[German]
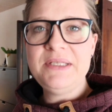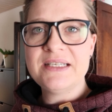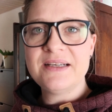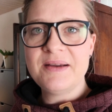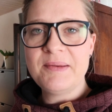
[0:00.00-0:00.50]

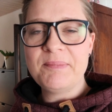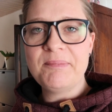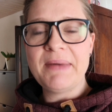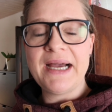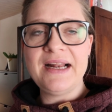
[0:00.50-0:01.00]
mir
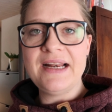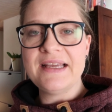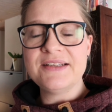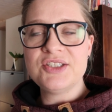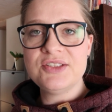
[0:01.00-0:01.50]
mal
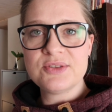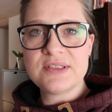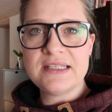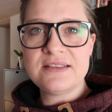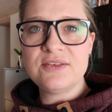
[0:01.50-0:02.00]
eine
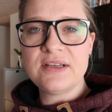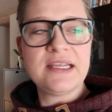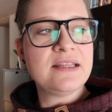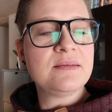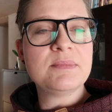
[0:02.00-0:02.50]
Jeanshose anziehen und
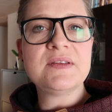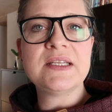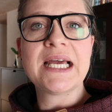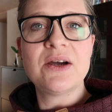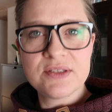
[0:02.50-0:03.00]
dann geht es ein
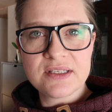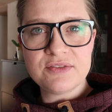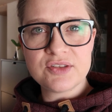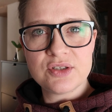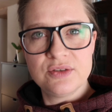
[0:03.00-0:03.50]
bisschen raus an
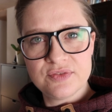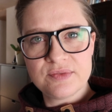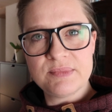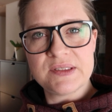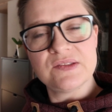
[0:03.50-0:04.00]
die frische
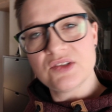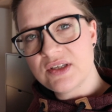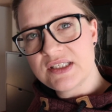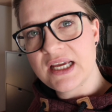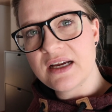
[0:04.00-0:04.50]
Luft, ein bisschen
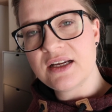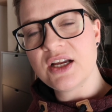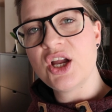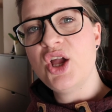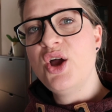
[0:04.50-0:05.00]
Sonne
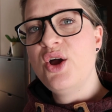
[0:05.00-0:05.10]
tanken